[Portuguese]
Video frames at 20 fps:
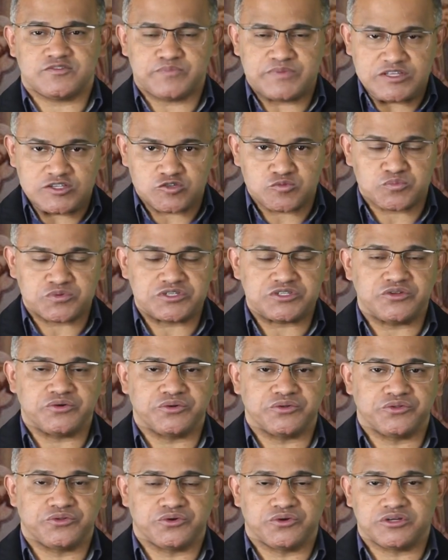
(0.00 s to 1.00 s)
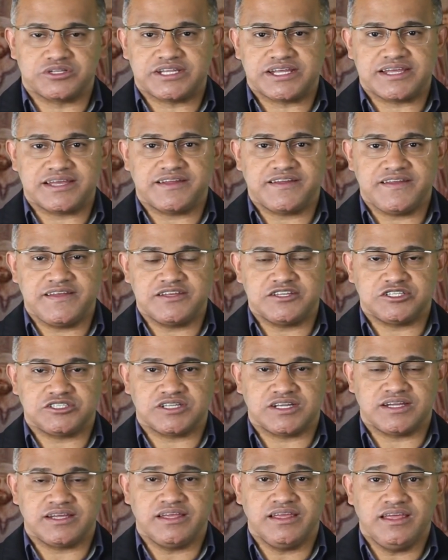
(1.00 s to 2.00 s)
bispo e doutor da
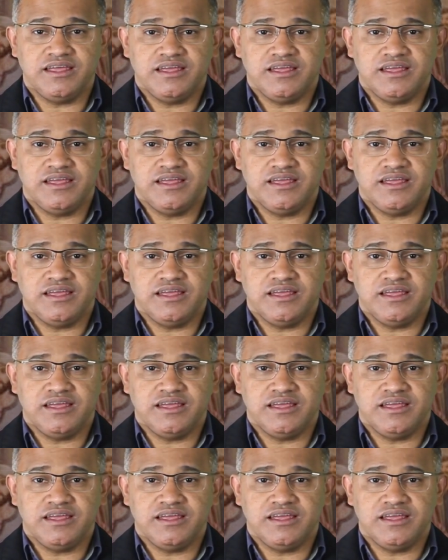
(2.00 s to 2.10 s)
Igreja.